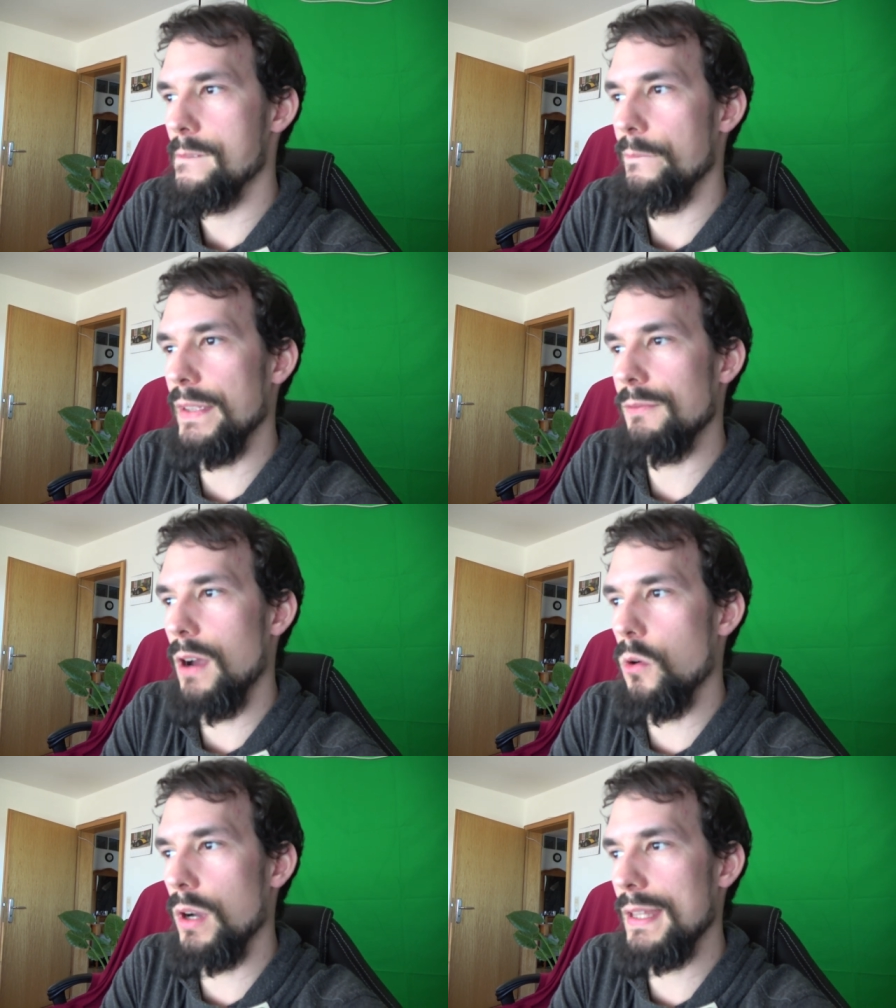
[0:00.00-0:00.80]
Wäre
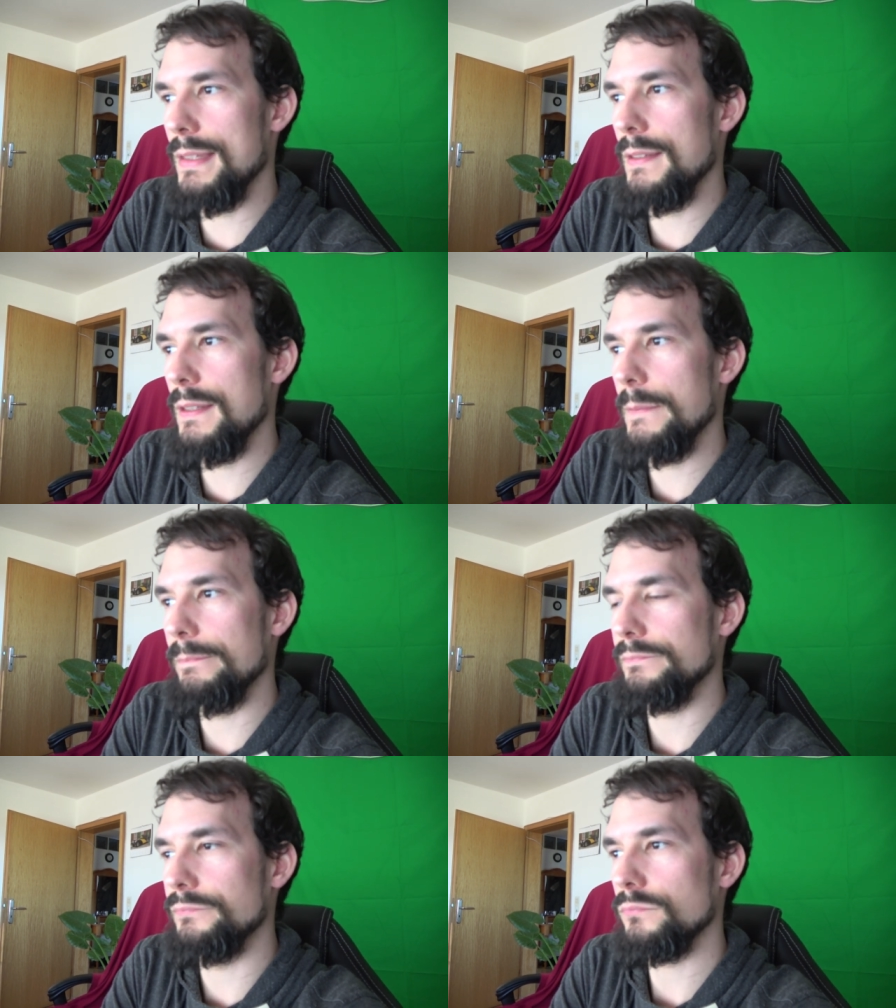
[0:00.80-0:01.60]
zwar auch ätzend,
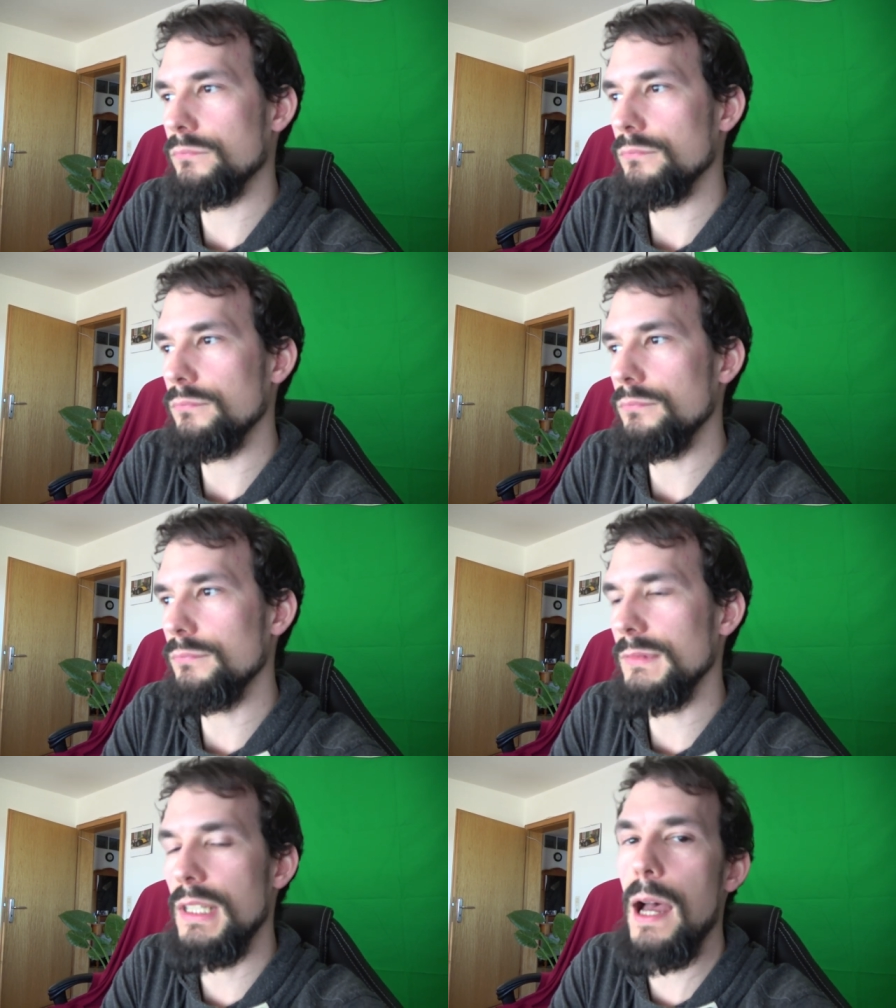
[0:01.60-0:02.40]

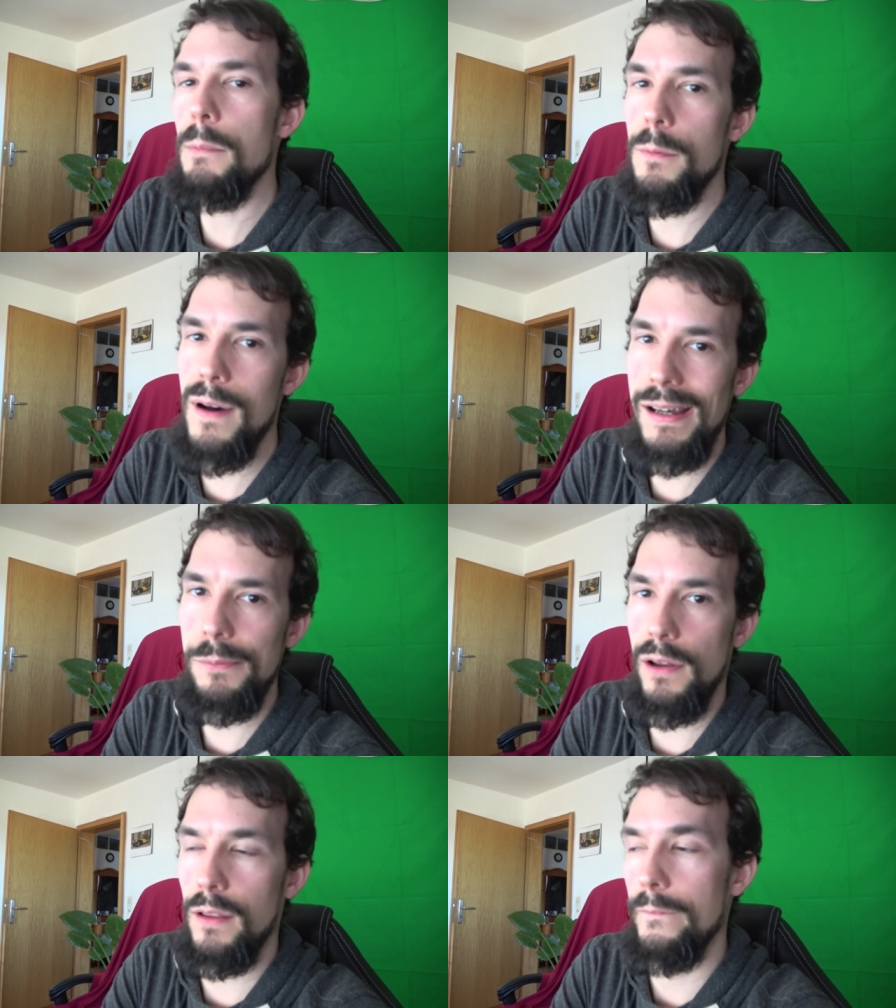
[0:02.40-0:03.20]
aber
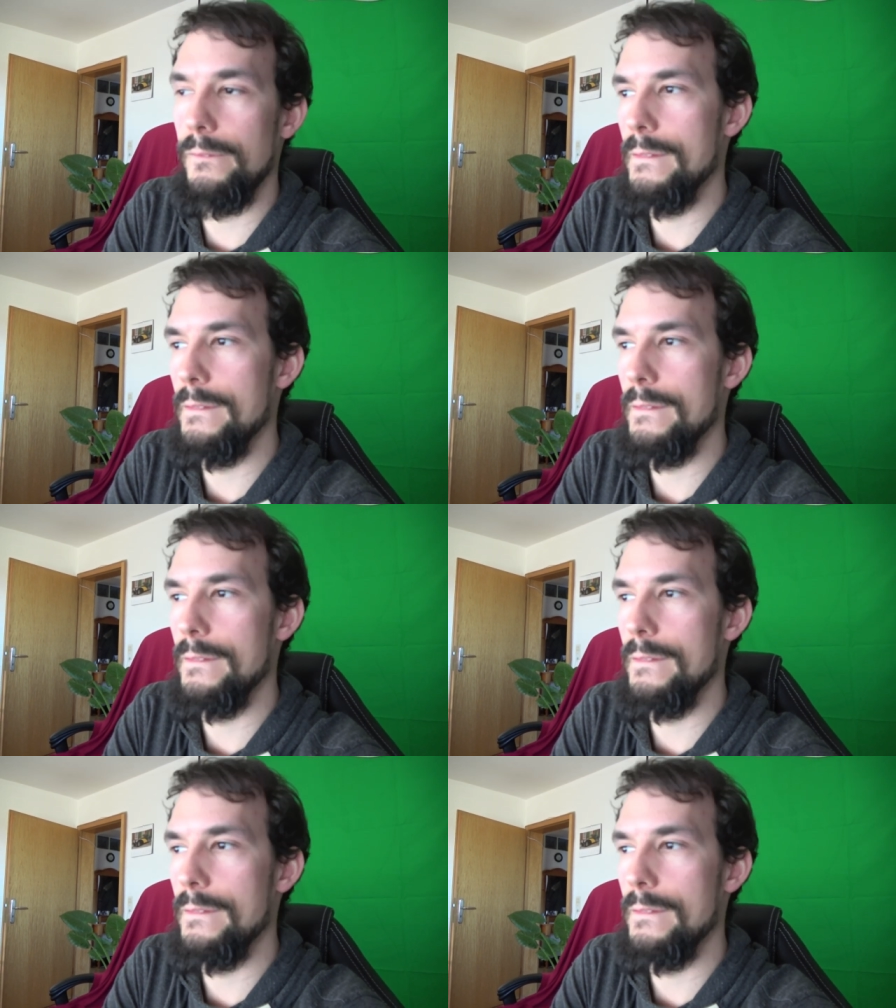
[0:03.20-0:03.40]
machbar.